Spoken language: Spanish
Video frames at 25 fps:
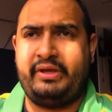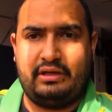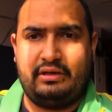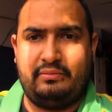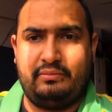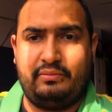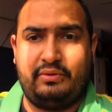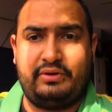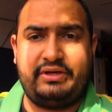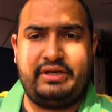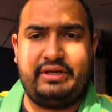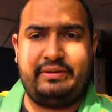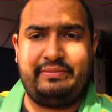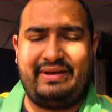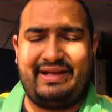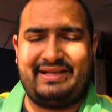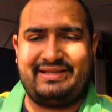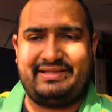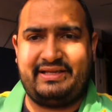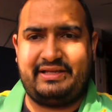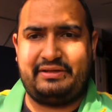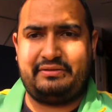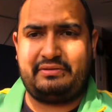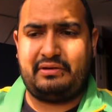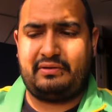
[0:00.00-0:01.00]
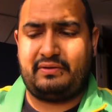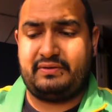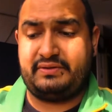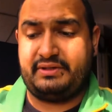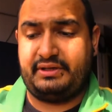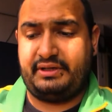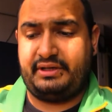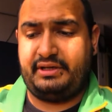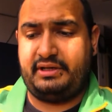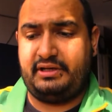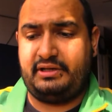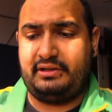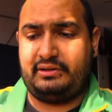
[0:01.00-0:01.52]
Voy a irme al centro a
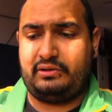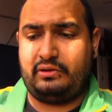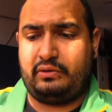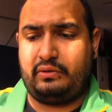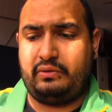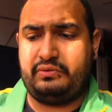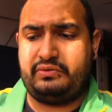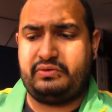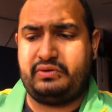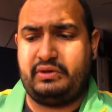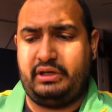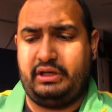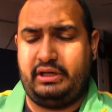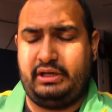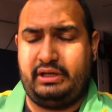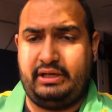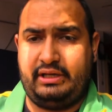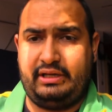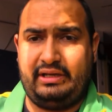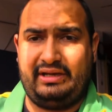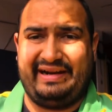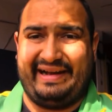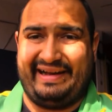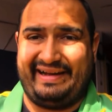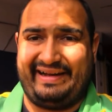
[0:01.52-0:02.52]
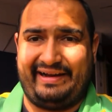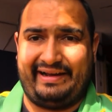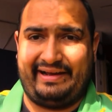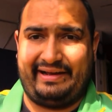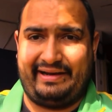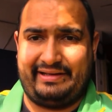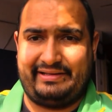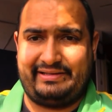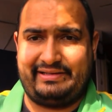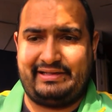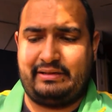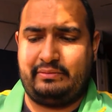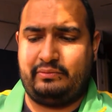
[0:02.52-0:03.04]
conseguir el touch y
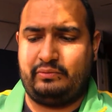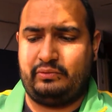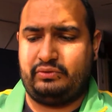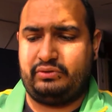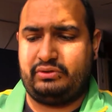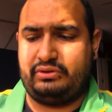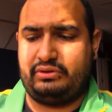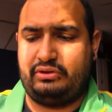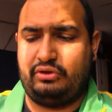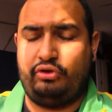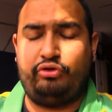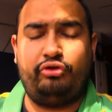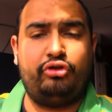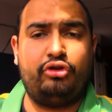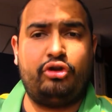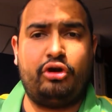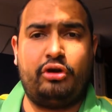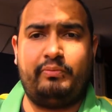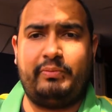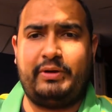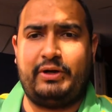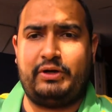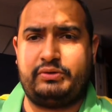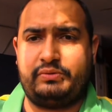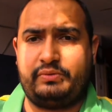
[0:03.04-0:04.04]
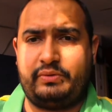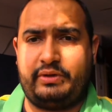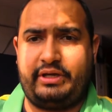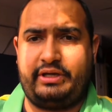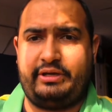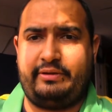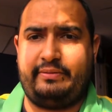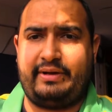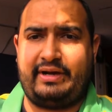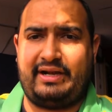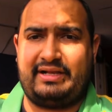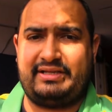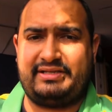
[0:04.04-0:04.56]
regresamos. No me los voy a
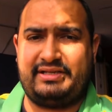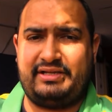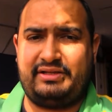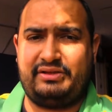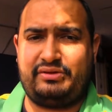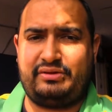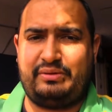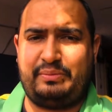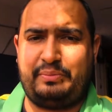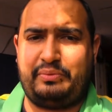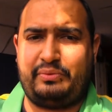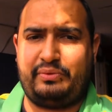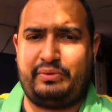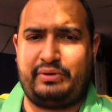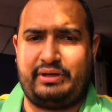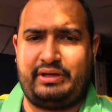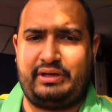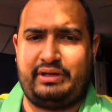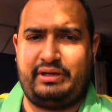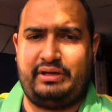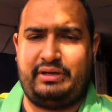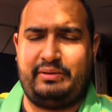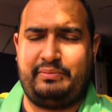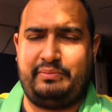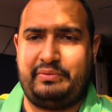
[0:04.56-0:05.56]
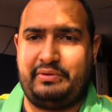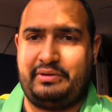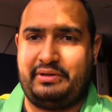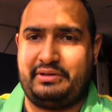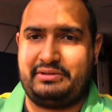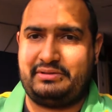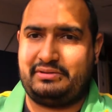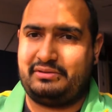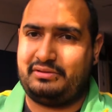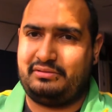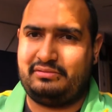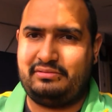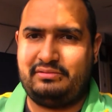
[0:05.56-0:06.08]
llevar al centro porque pues
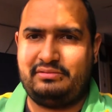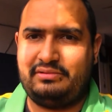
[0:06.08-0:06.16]
no.